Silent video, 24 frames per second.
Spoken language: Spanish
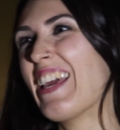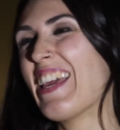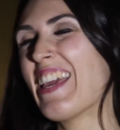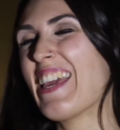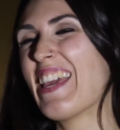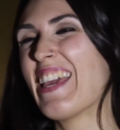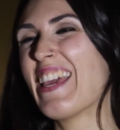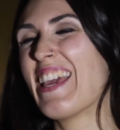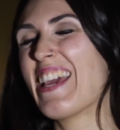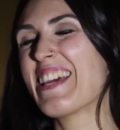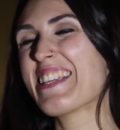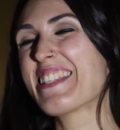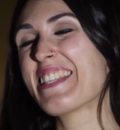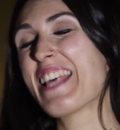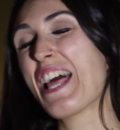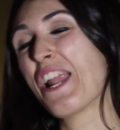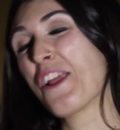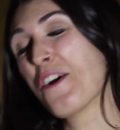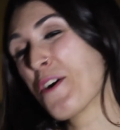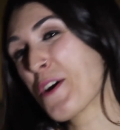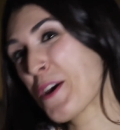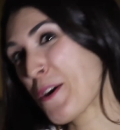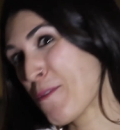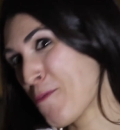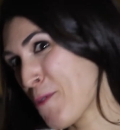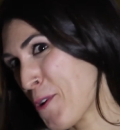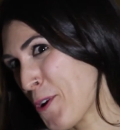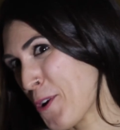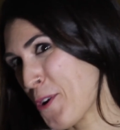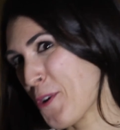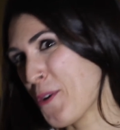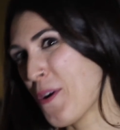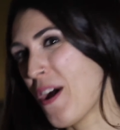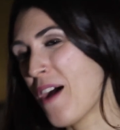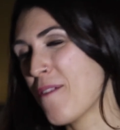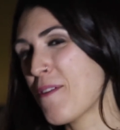Y es algo que,
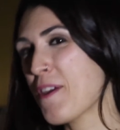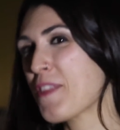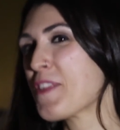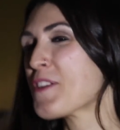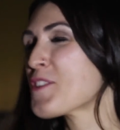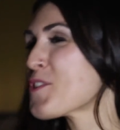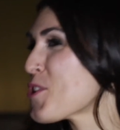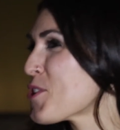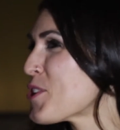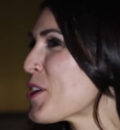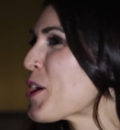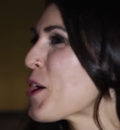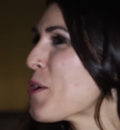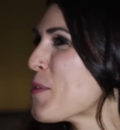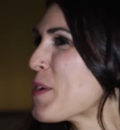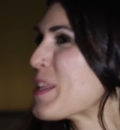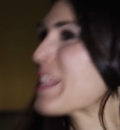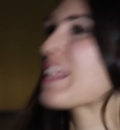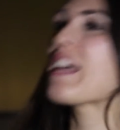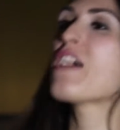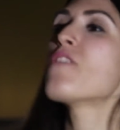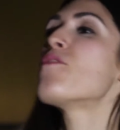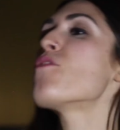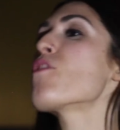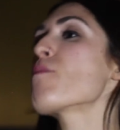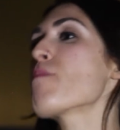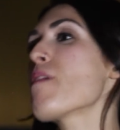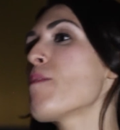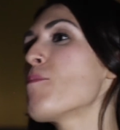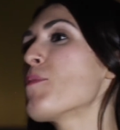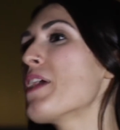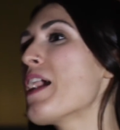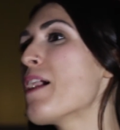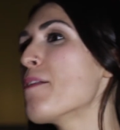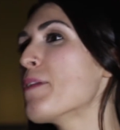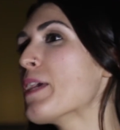a veces no se comenta de
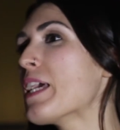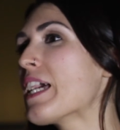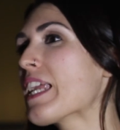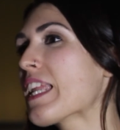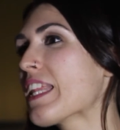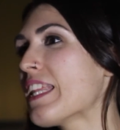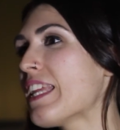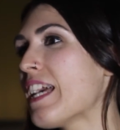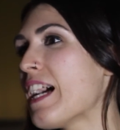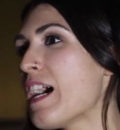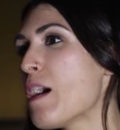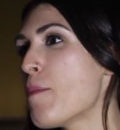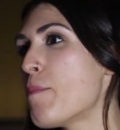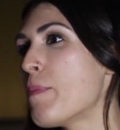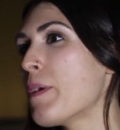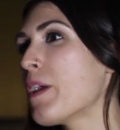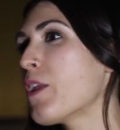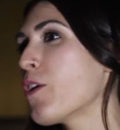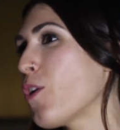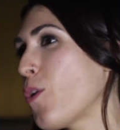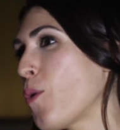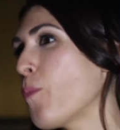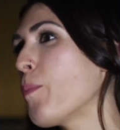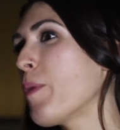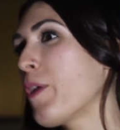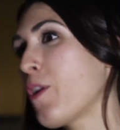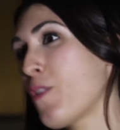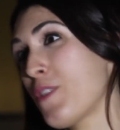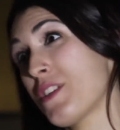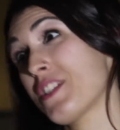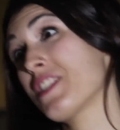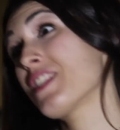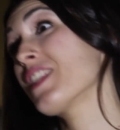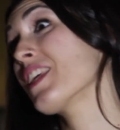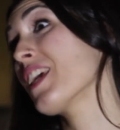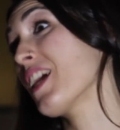forma muy abierta, pero, pero
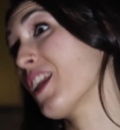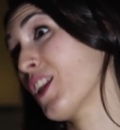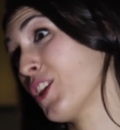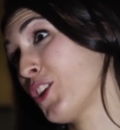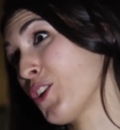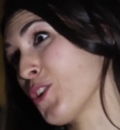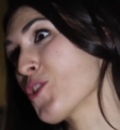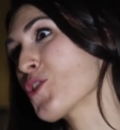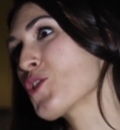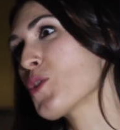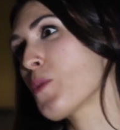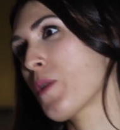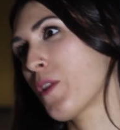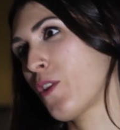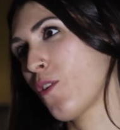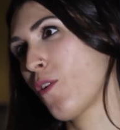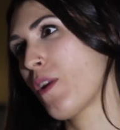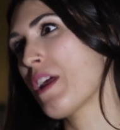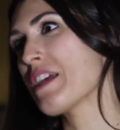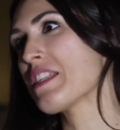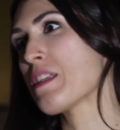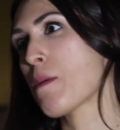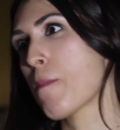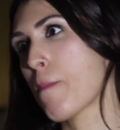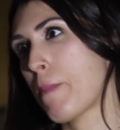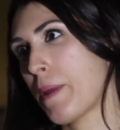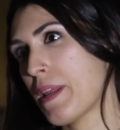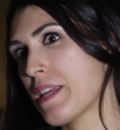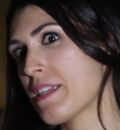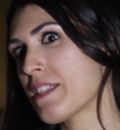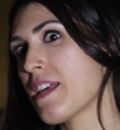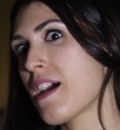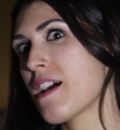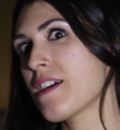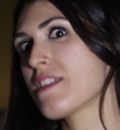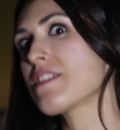es cierto. Sobre todo las
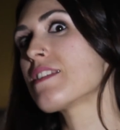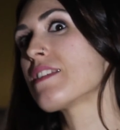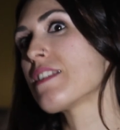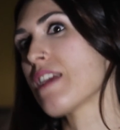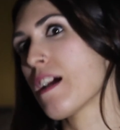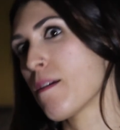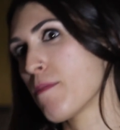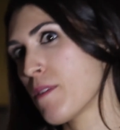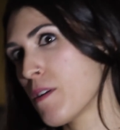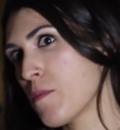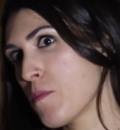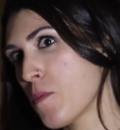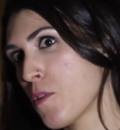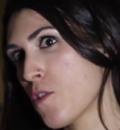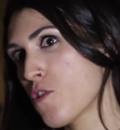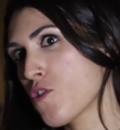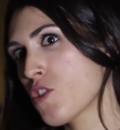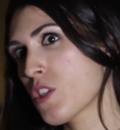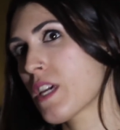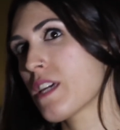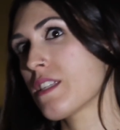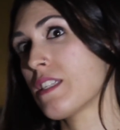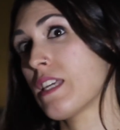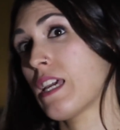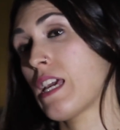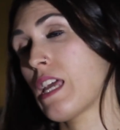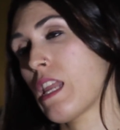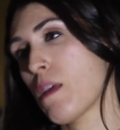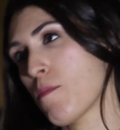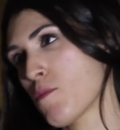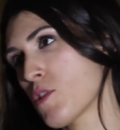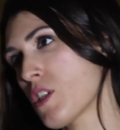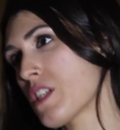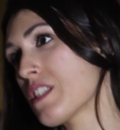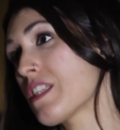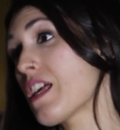empresas sabemos que si
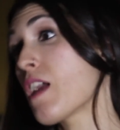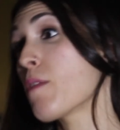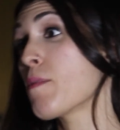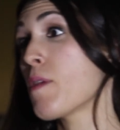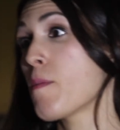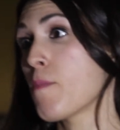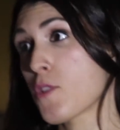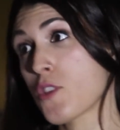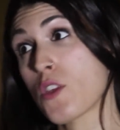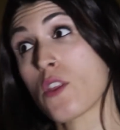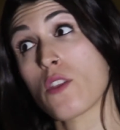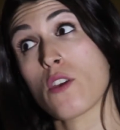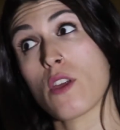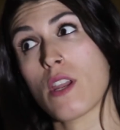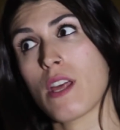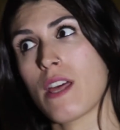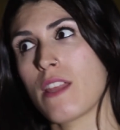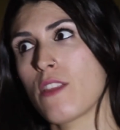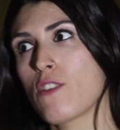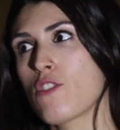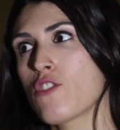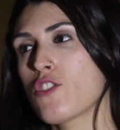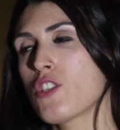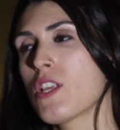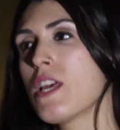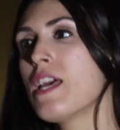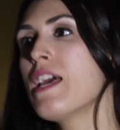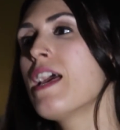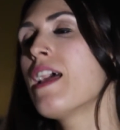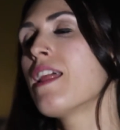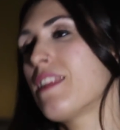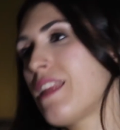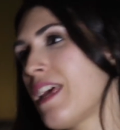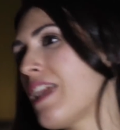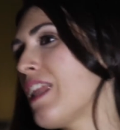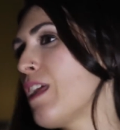queremos estar bien posicionados,
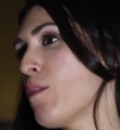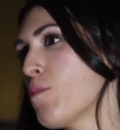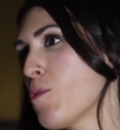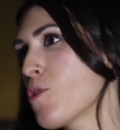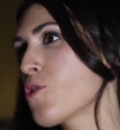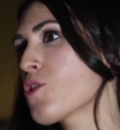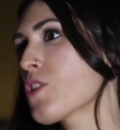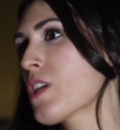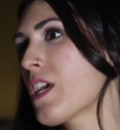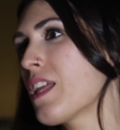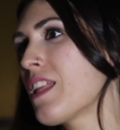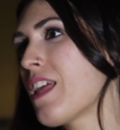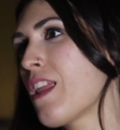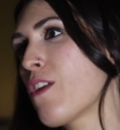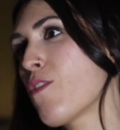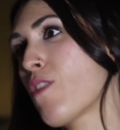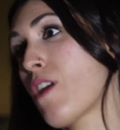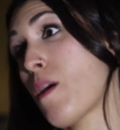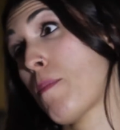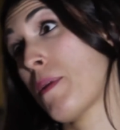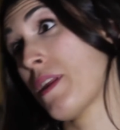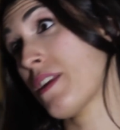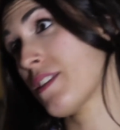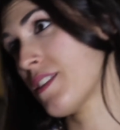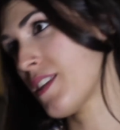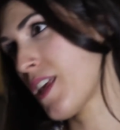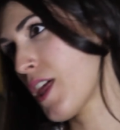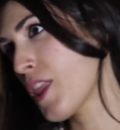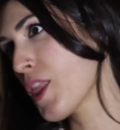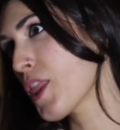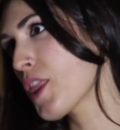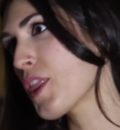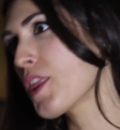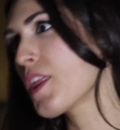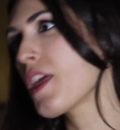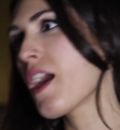tenemos que tener una
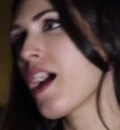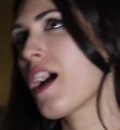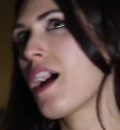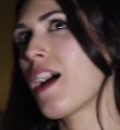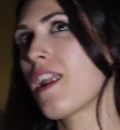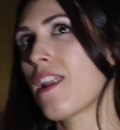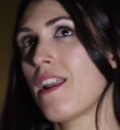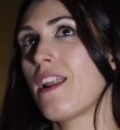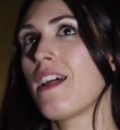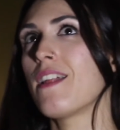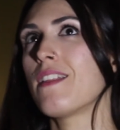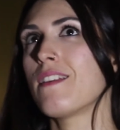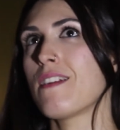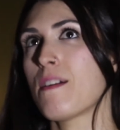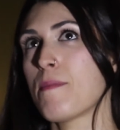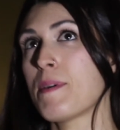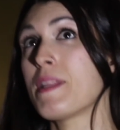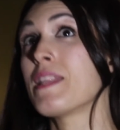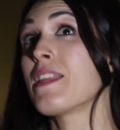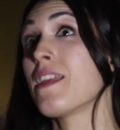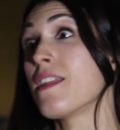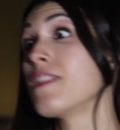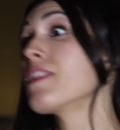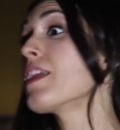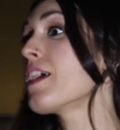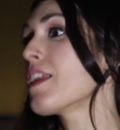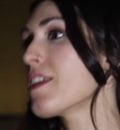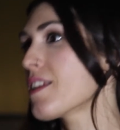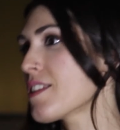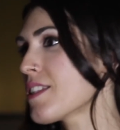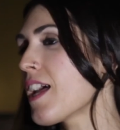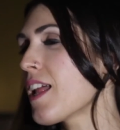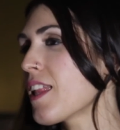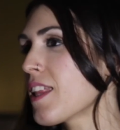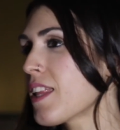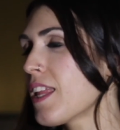presencia relativamente
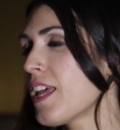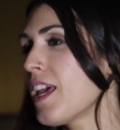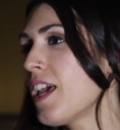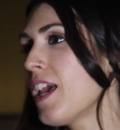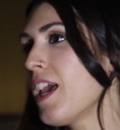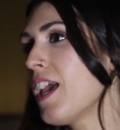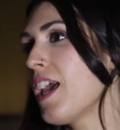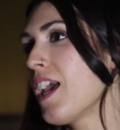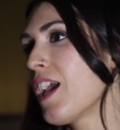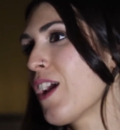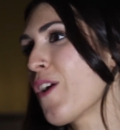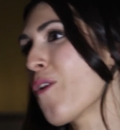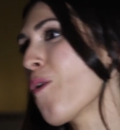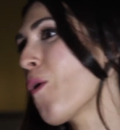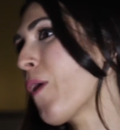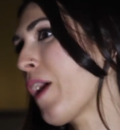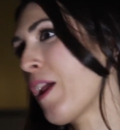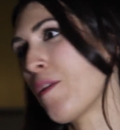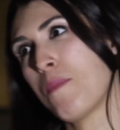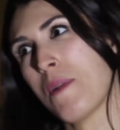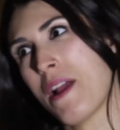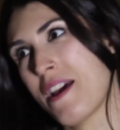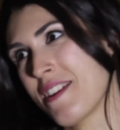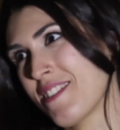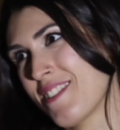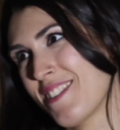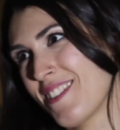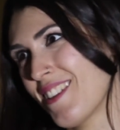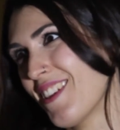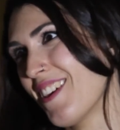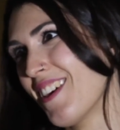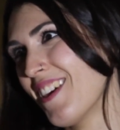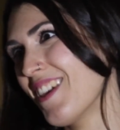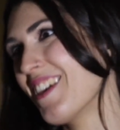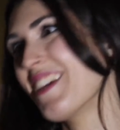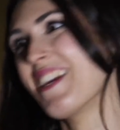interesante en Google
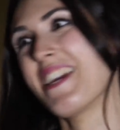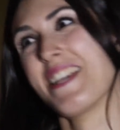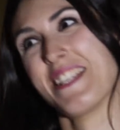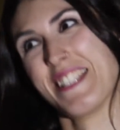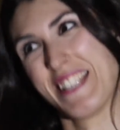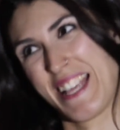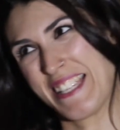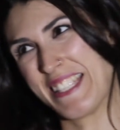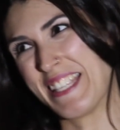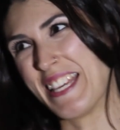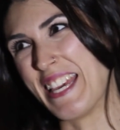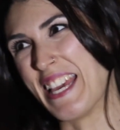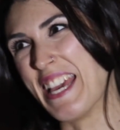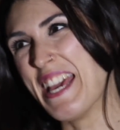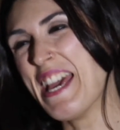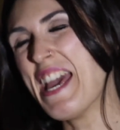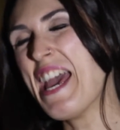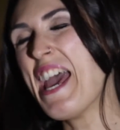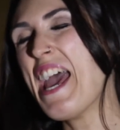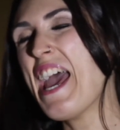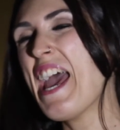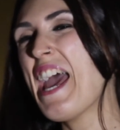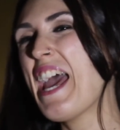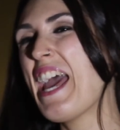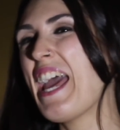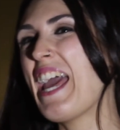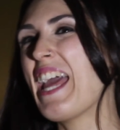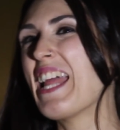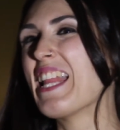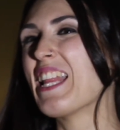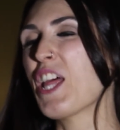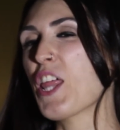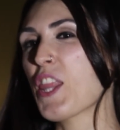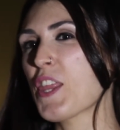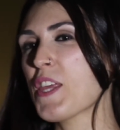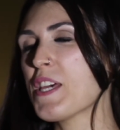Plus. Y es así
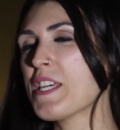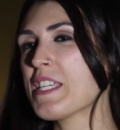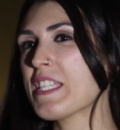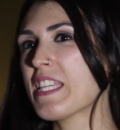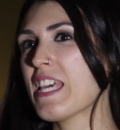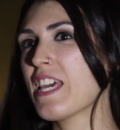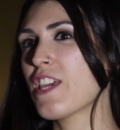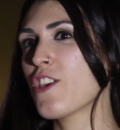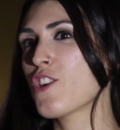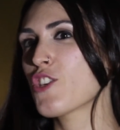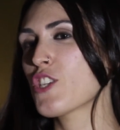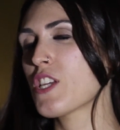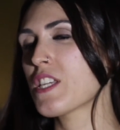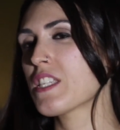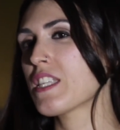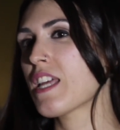entonces ellos